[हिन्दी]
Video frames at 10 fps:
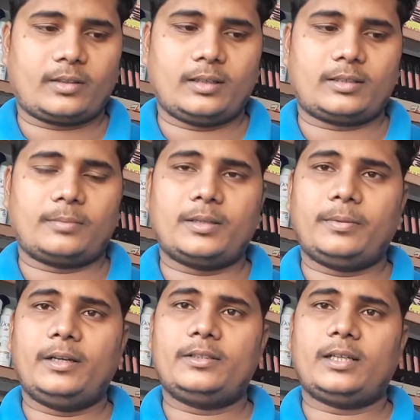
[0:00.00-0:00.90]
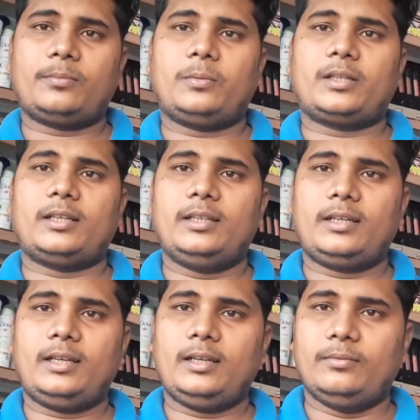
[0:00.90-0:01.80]
सबसे पहले चीज़ आपको बता दें
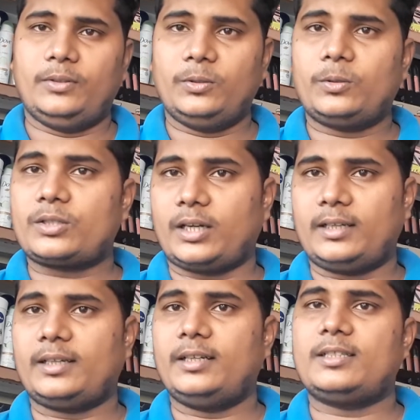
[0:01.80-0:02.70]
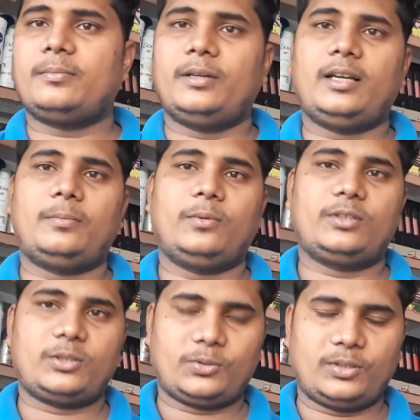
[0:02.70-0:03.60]
कि वीडियो को स्टार्ट करने से पहले आप लोगों
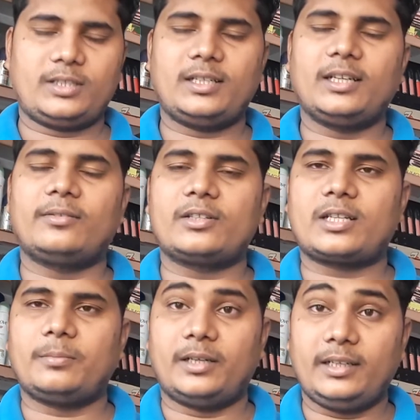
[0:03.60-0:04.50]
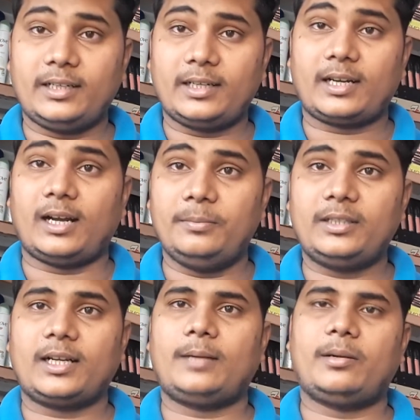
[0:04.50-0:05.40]
से एक छोटी सी रिक्वेस्ट है हमारी कि अगर अभी
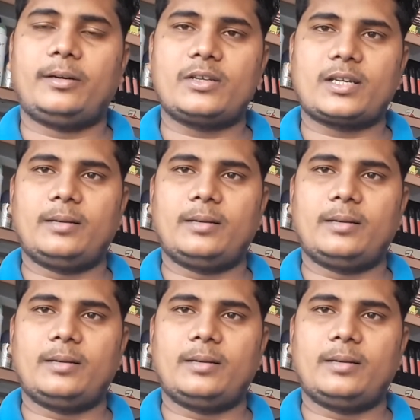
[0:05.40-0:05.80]
तक आप हमारे चैनल